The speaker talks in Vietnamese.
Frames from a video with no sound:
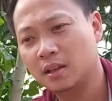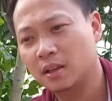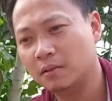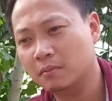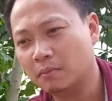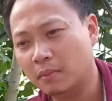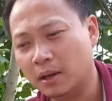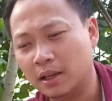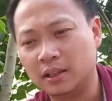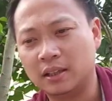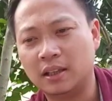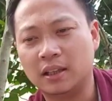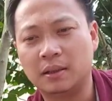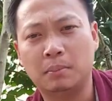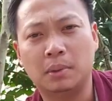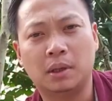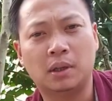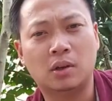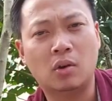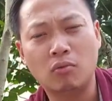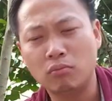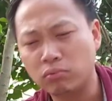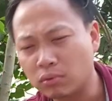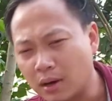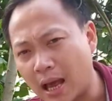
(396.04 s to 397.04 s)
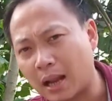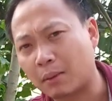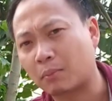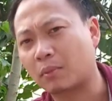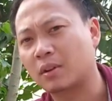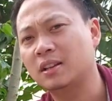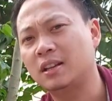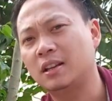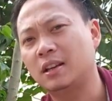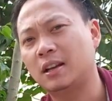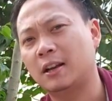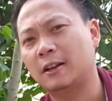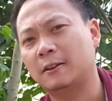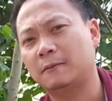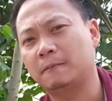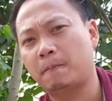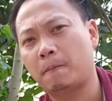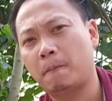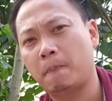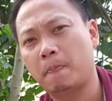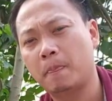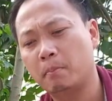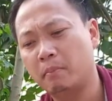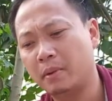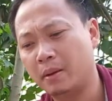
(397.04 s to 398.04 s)
thì mình thì mình không nản với gì cả
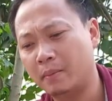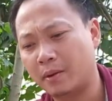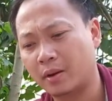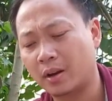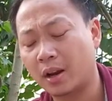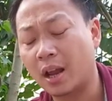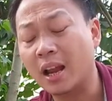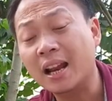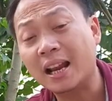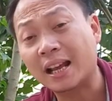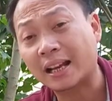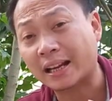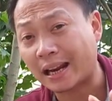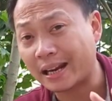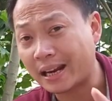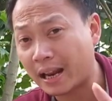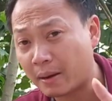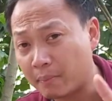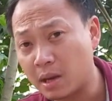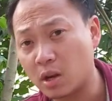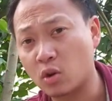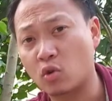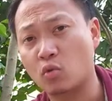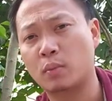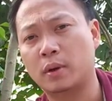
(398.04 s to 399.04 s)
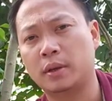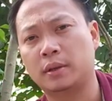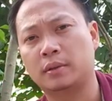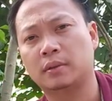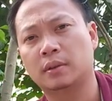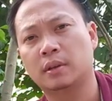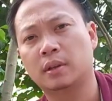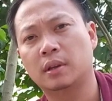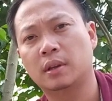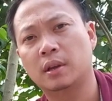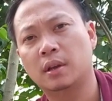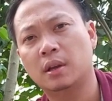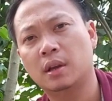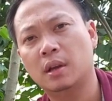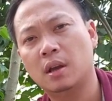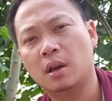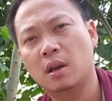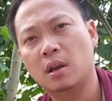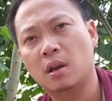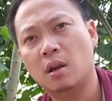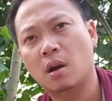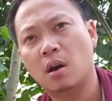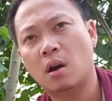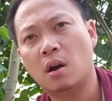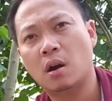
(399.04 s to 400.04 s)
mình bảo đây là cái đam mê của mình
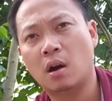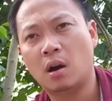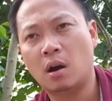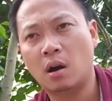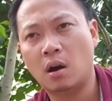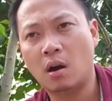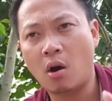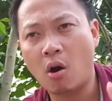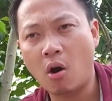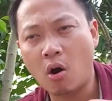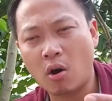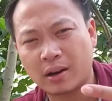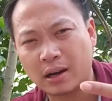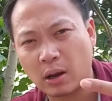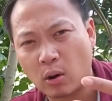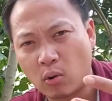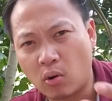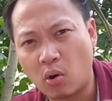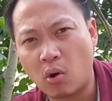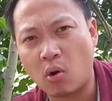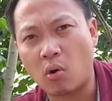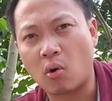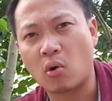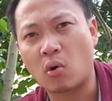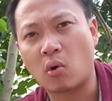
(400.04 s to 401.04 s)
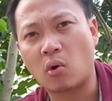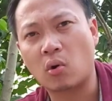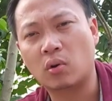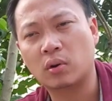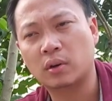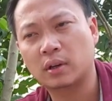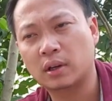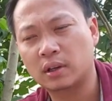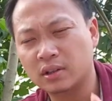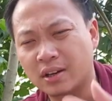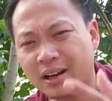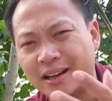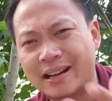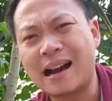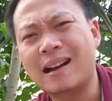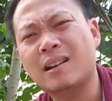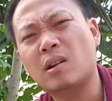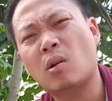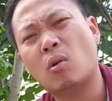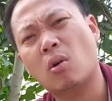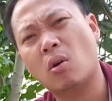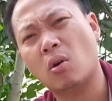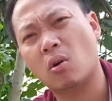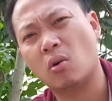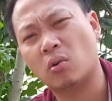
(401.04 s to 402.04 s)
à, họ đau khổ người
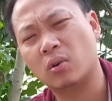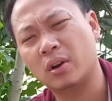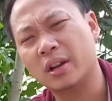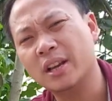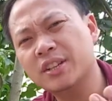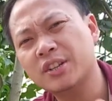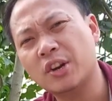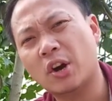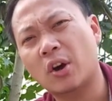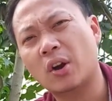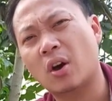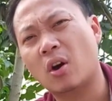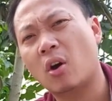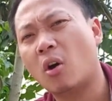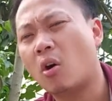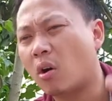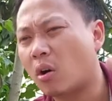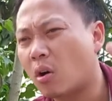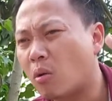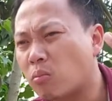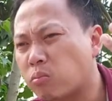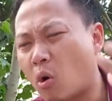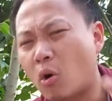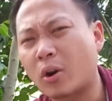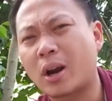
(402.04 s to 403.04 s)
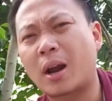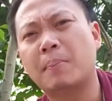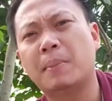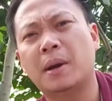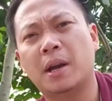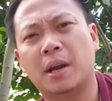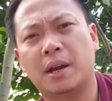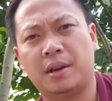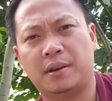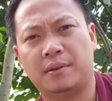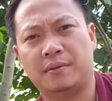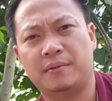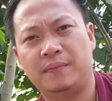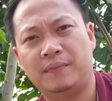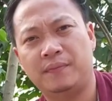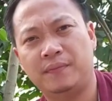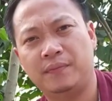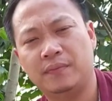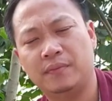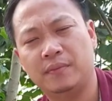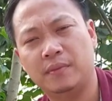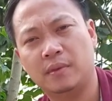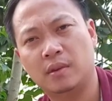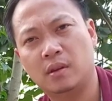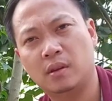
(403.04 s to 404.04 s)
khác đau khổ lý do là họ không có đam mê
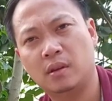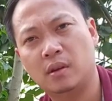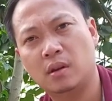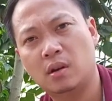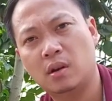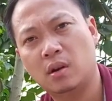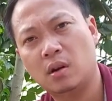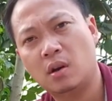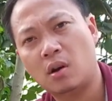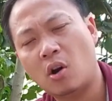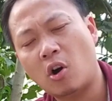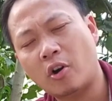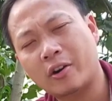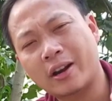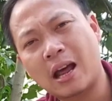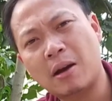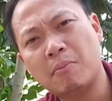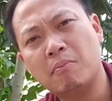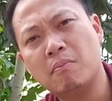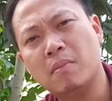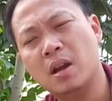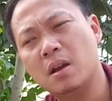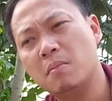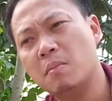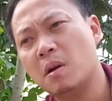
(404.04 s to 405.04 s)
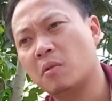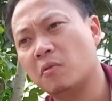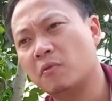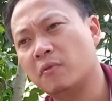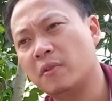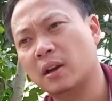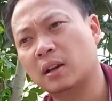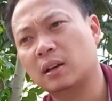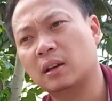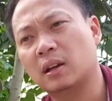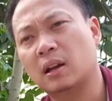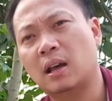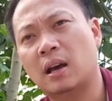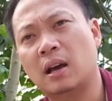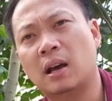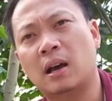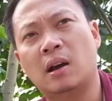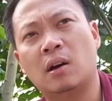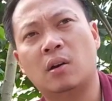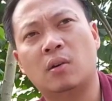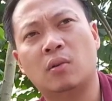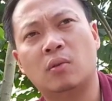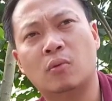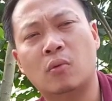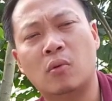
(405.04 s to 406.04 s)
họ đam mê bằng việc
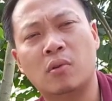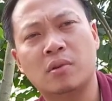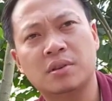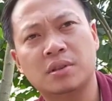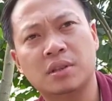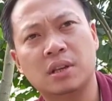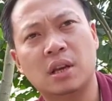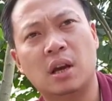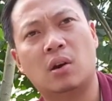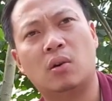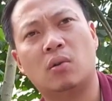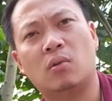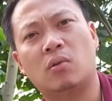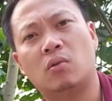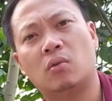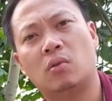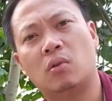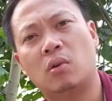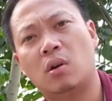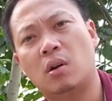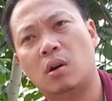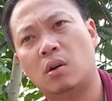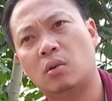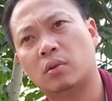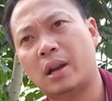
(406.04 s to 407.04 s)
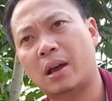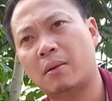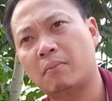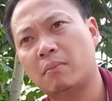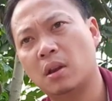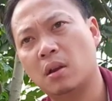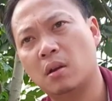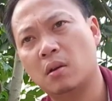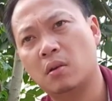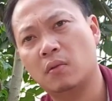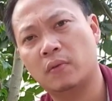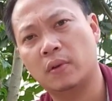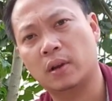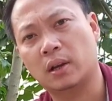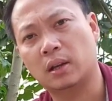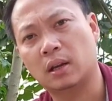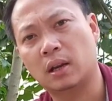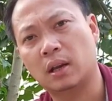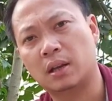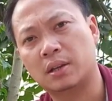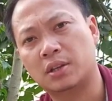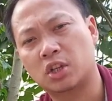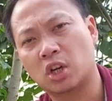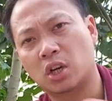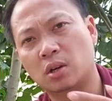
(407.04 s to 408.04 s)
là uống rượu họ đam mê bằng việc
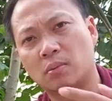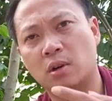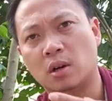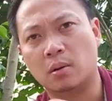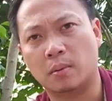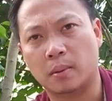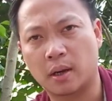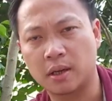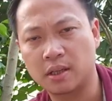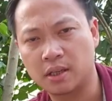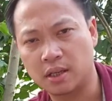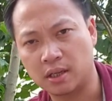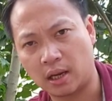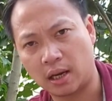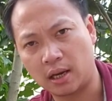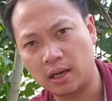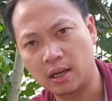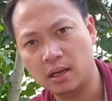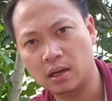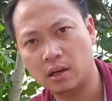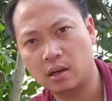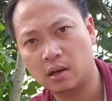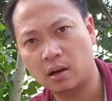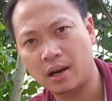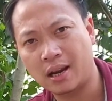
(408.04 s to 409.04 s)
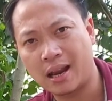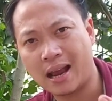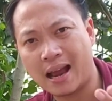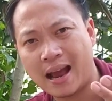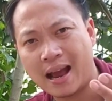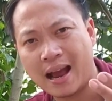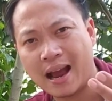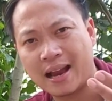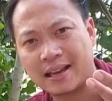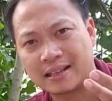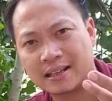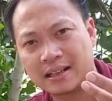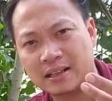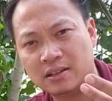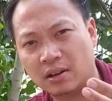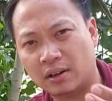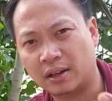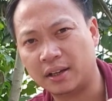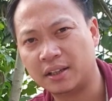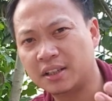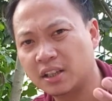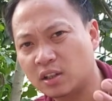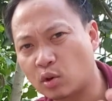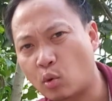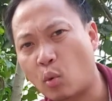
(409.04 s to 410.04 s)
là chơi bời một cái gì đấy gây ảnh
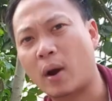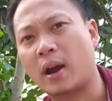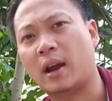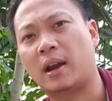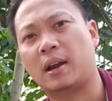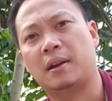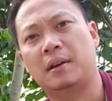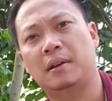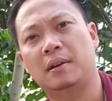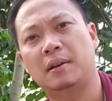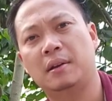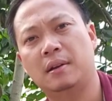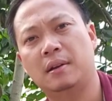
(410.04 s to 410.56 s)
hưởng đến sức khỏe